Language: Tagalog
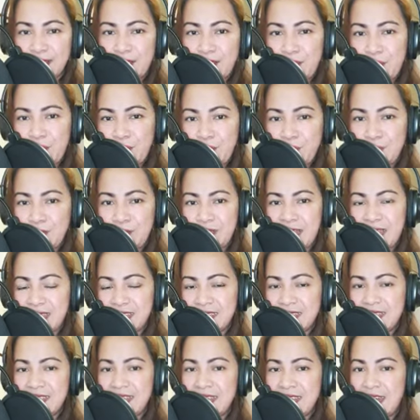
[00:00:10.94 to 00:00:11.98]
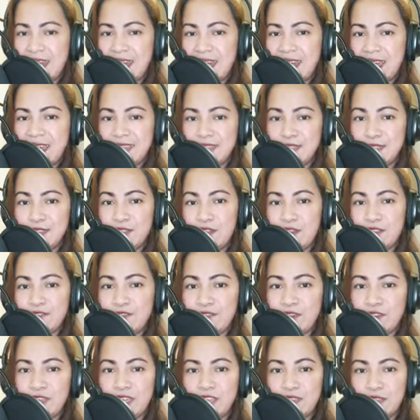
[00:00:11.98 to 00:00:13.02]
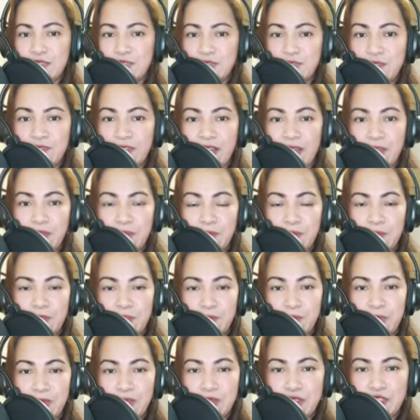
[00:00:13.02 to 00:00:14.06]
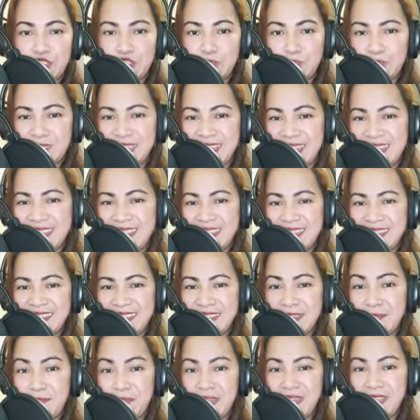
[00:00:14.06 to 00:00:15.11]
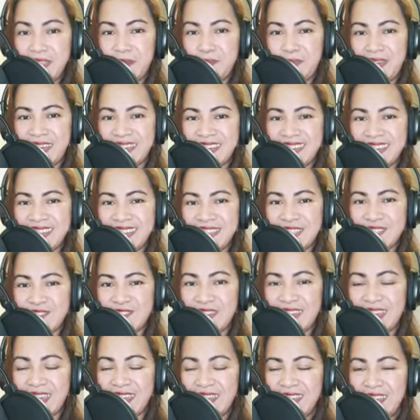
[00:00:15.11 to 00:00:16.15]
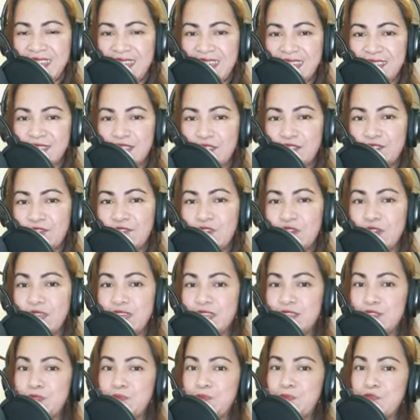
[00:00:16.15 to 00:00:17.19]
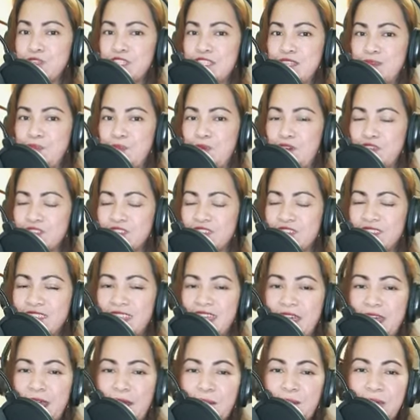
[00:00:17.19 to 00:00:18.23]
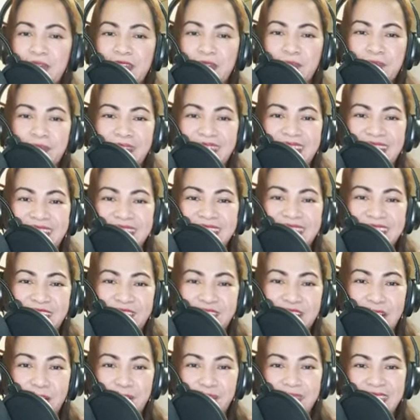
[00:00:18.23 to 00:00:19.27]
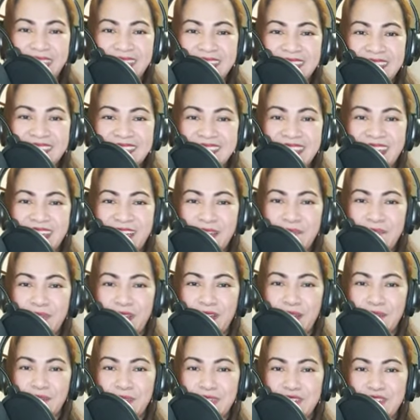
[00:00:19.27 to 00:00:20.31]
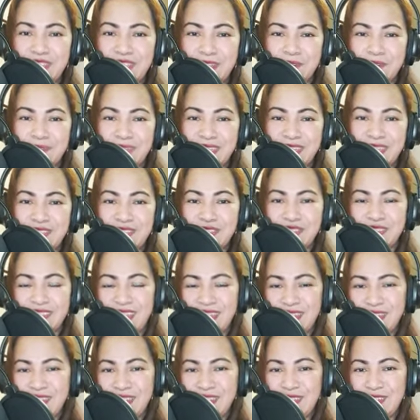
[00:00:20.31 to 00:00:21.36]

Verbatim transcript: Hope you like it guys. Don't forget to follow me on my YouTube channel, Himig na Maria Soleng. And don't forget to push the button para palagi kayong updated sa akin mga music video. Thank